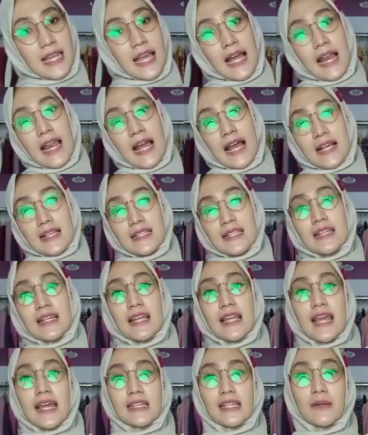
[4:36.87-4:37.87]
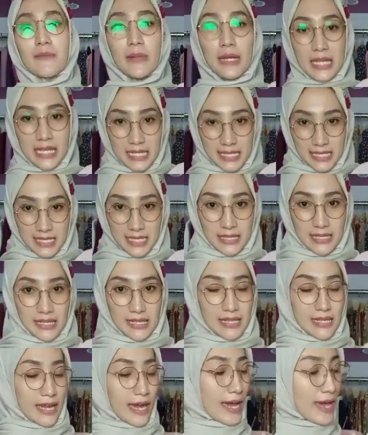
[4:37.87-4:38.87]
langsing, yang langsing kelihatan
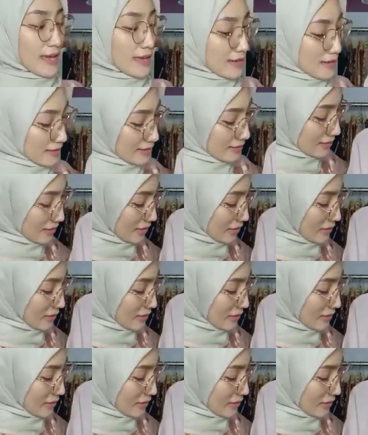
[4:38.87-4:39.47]
berisi, ya.